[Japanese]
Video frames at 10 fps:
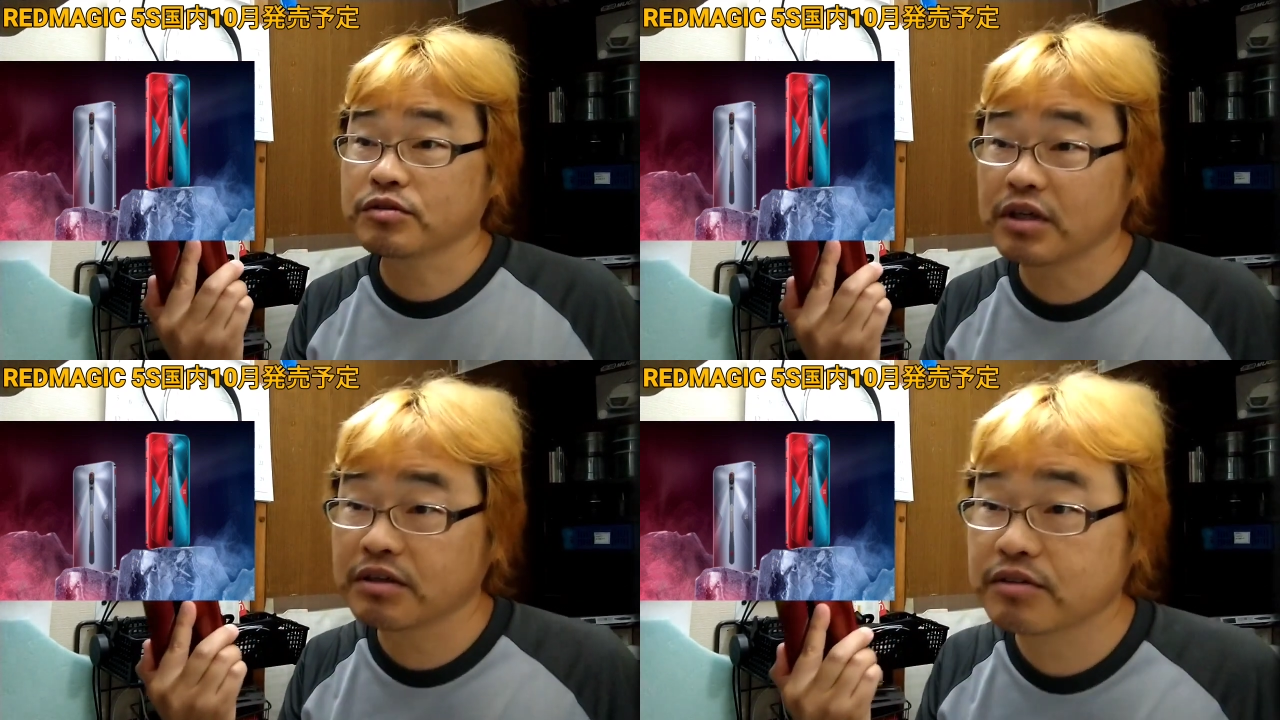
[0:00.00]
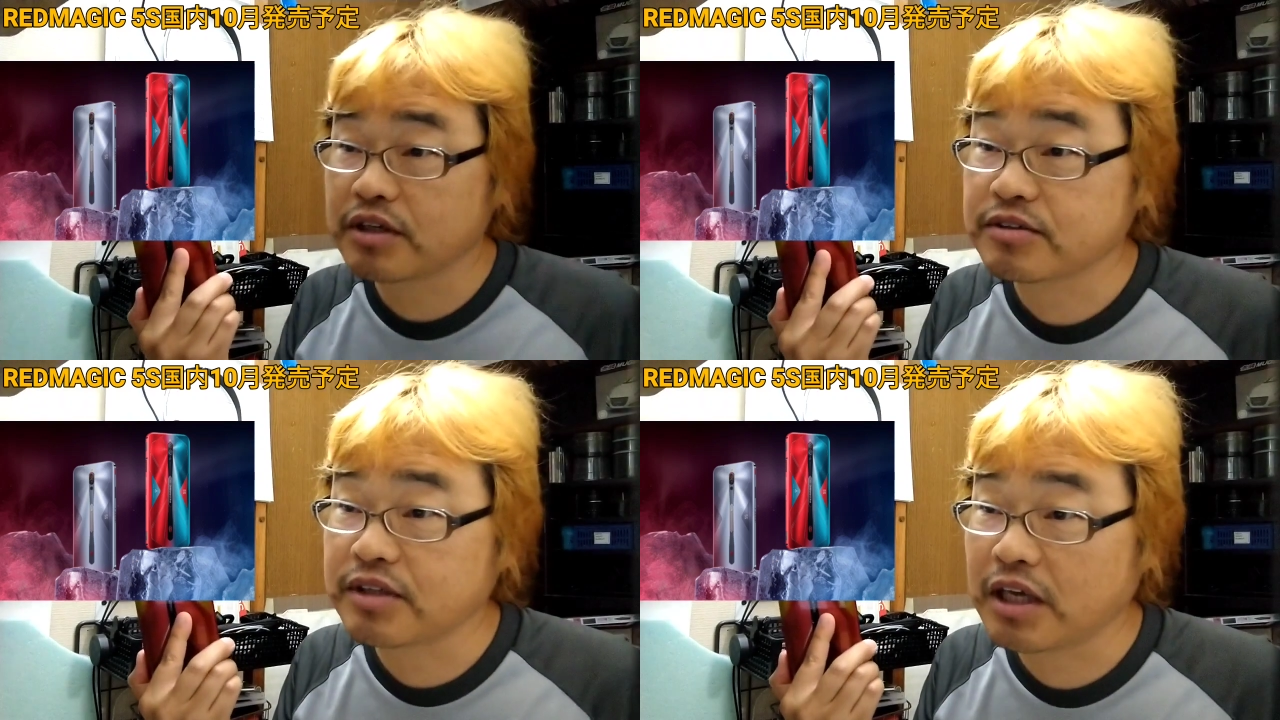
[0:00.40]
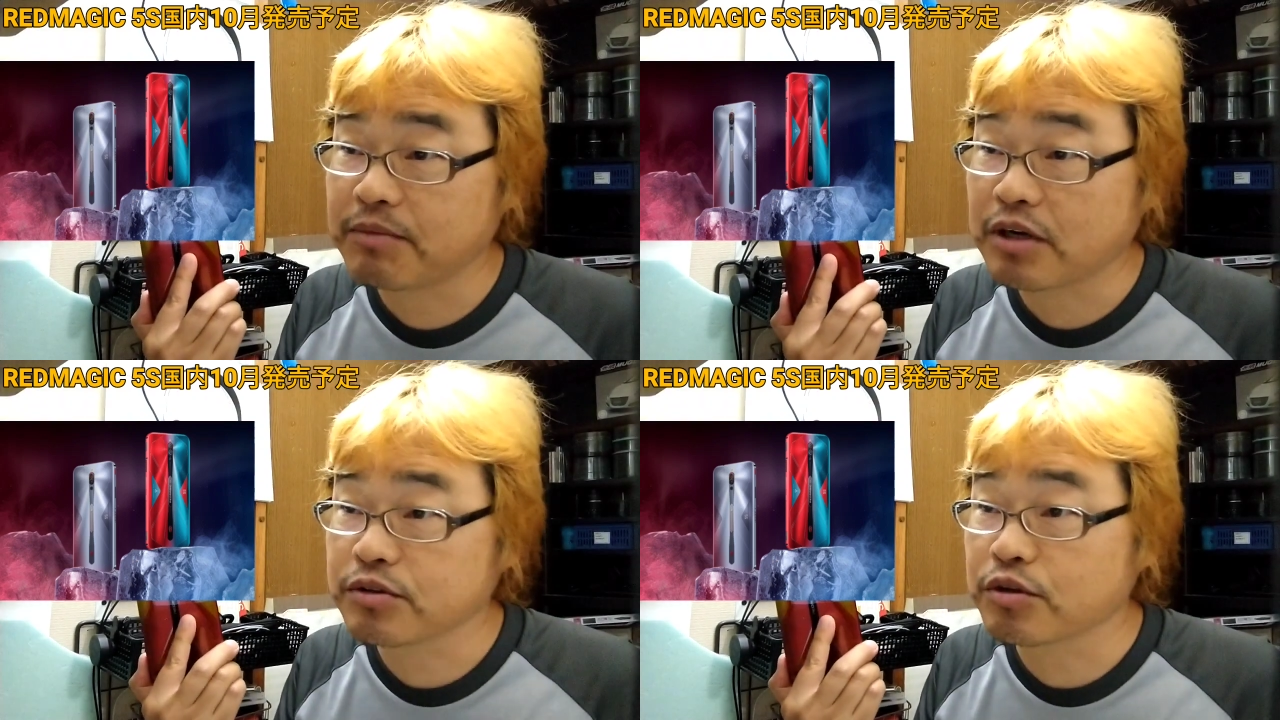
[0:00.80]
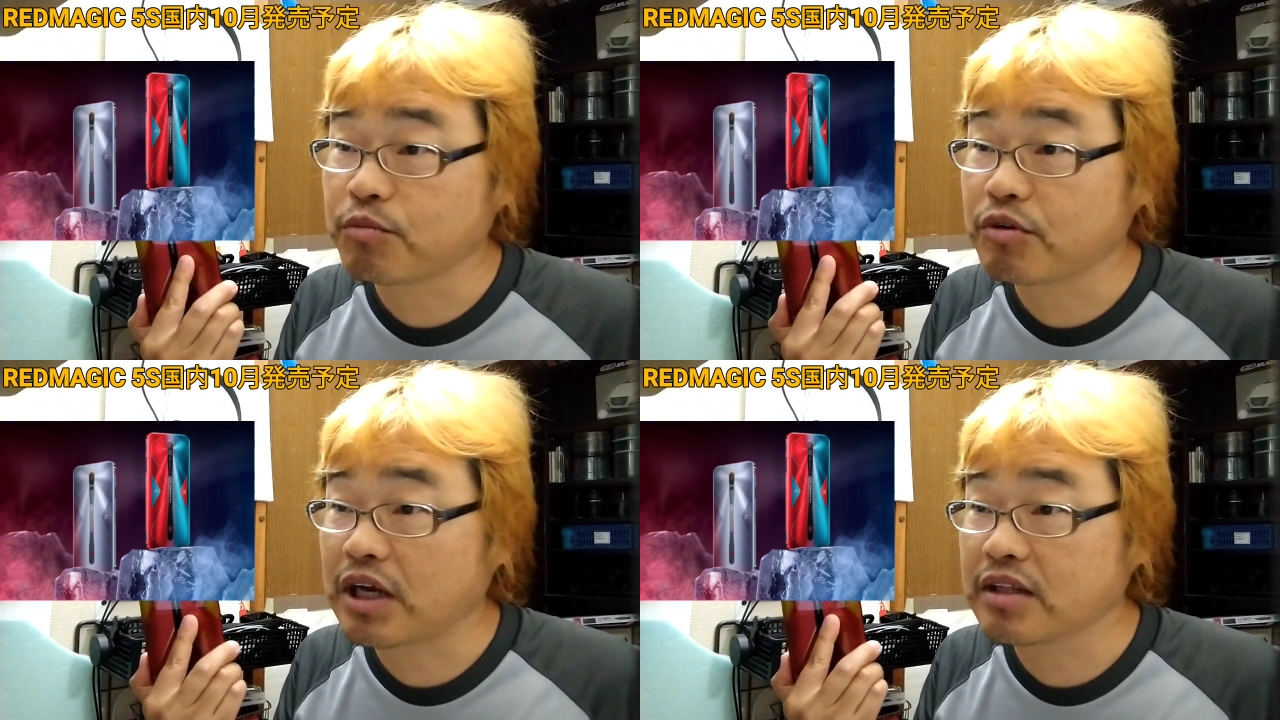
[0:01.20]
おそらくですね、まあ、
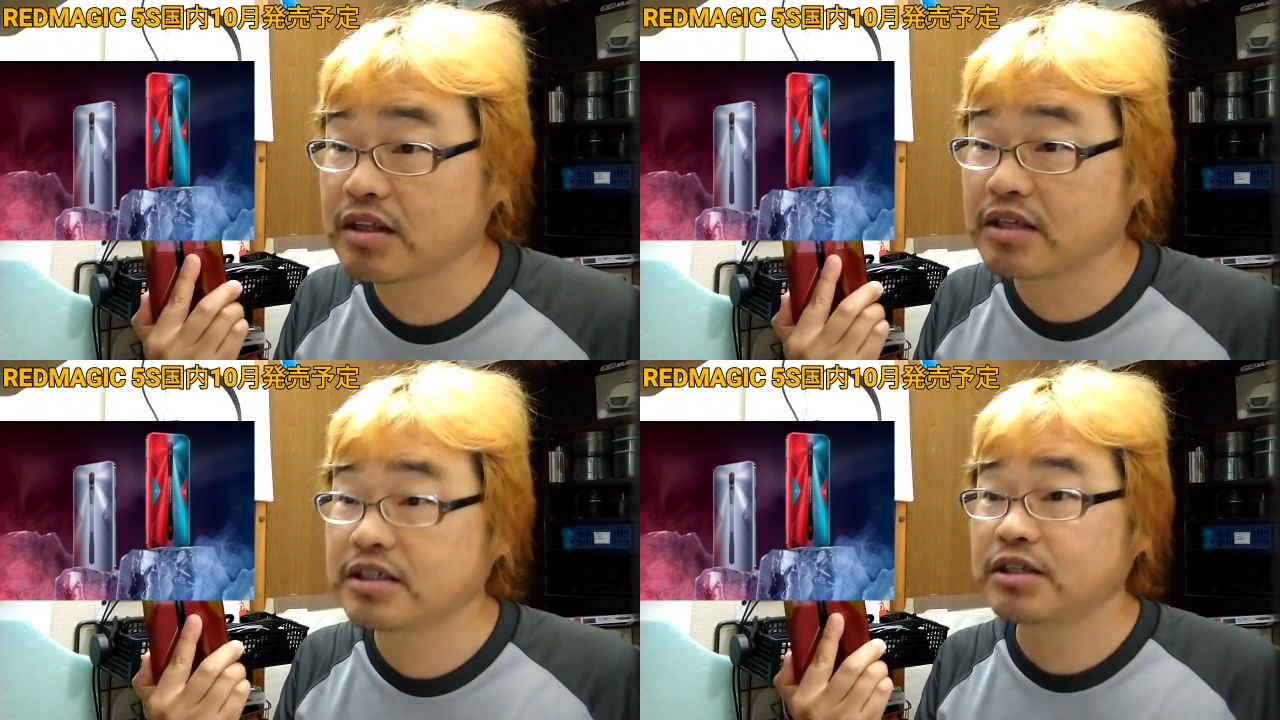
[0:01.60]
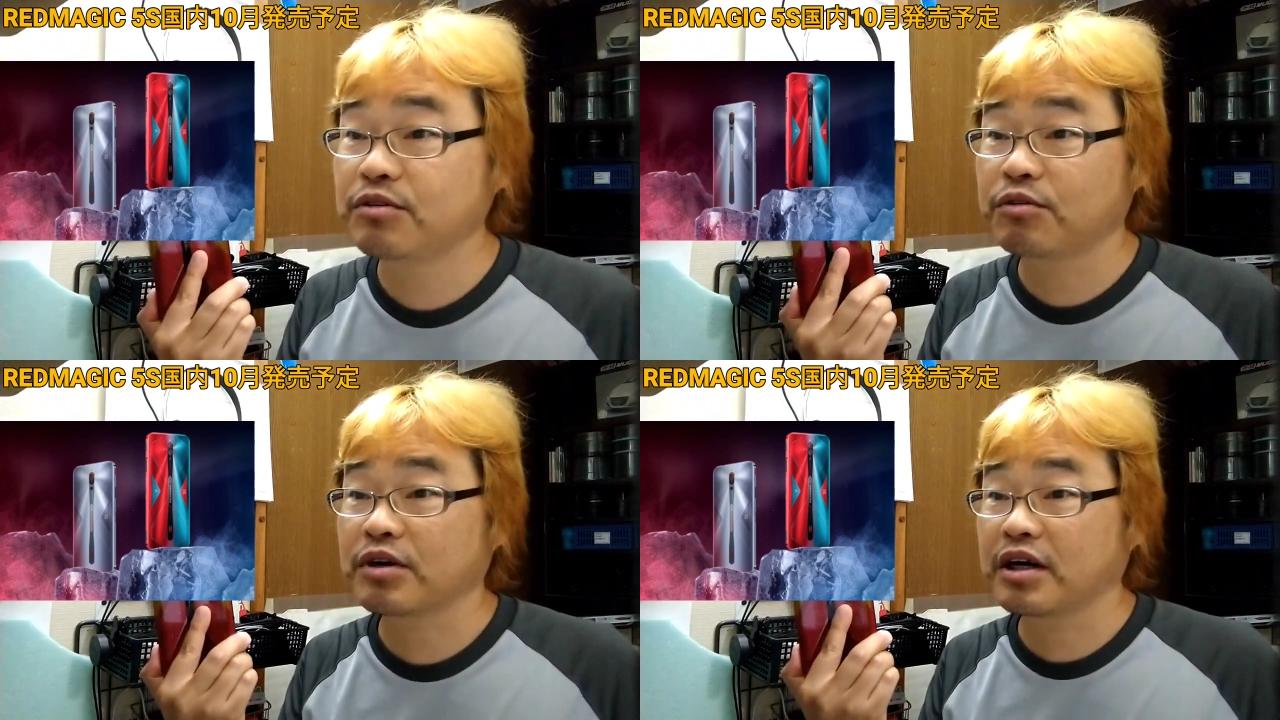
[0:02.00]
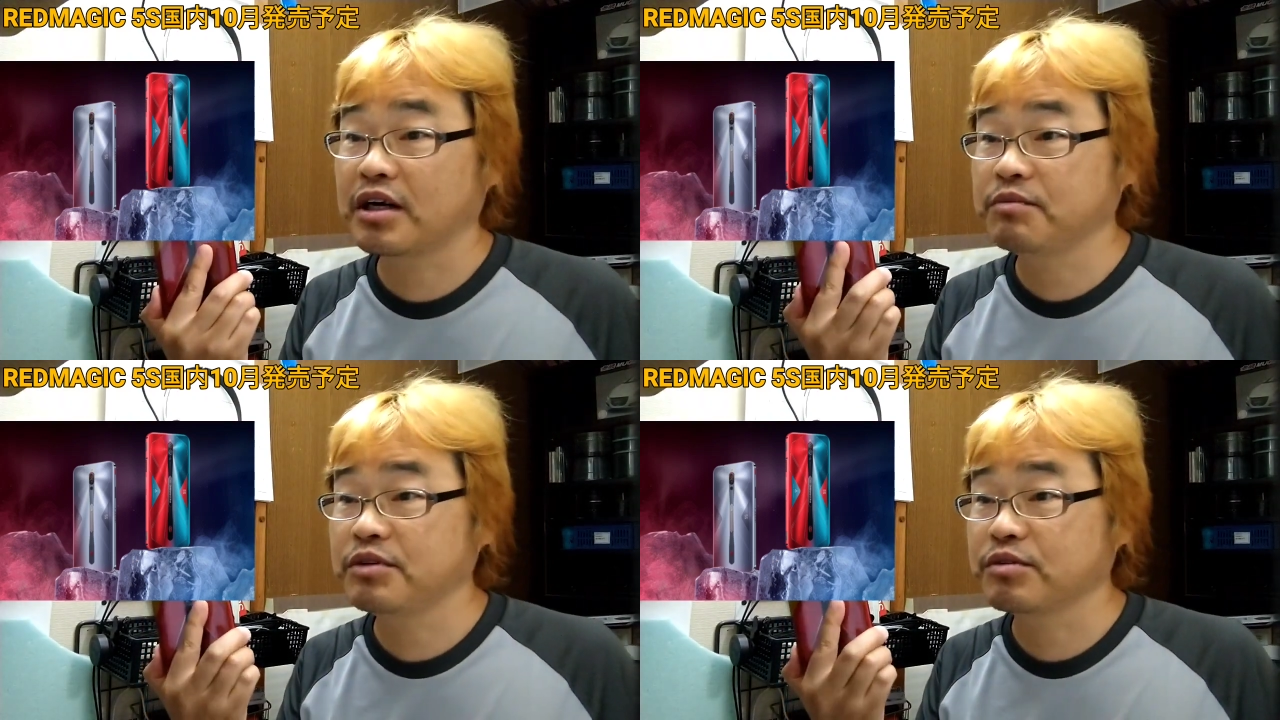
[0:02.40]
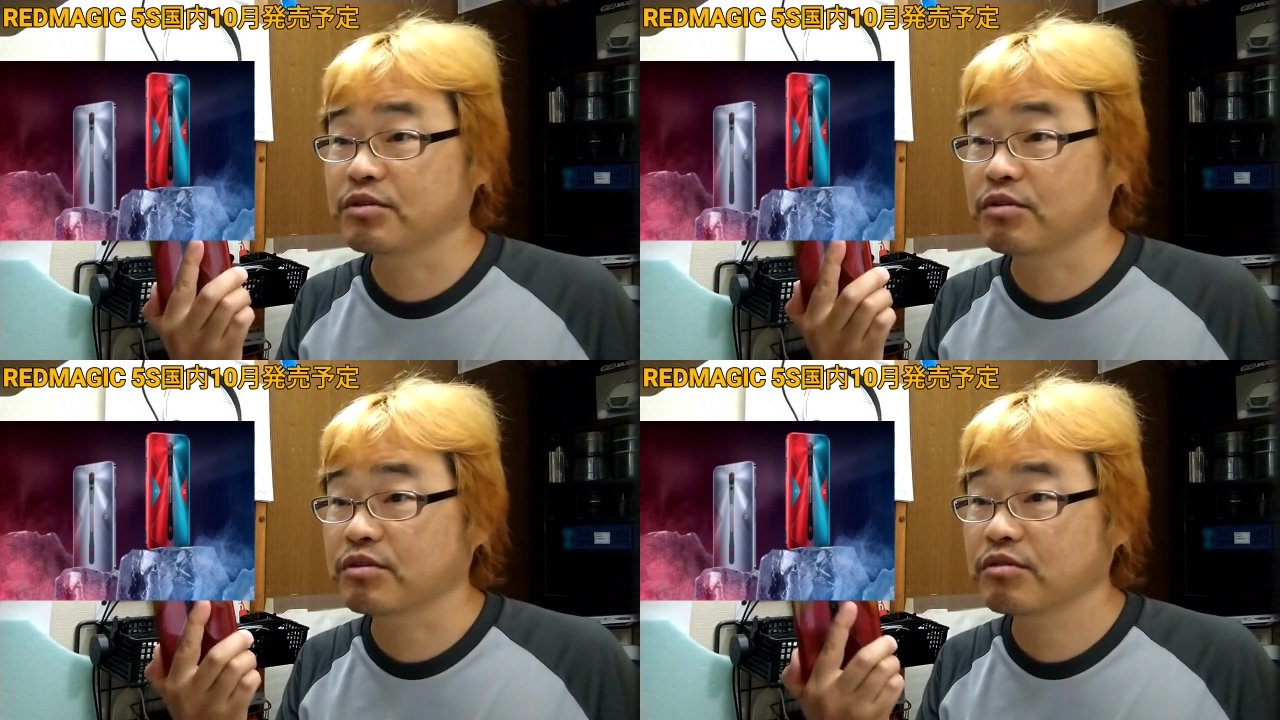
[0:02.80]
ちょっともらった資料から見
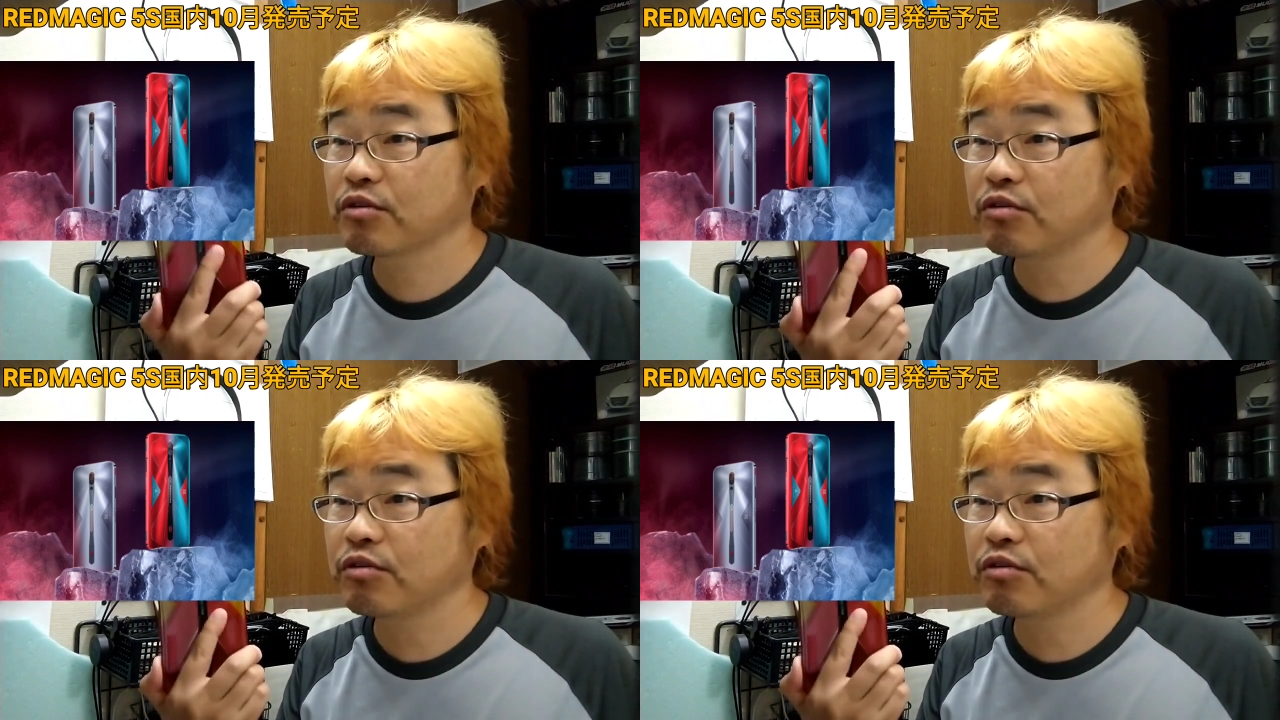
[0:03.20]
ると、こ、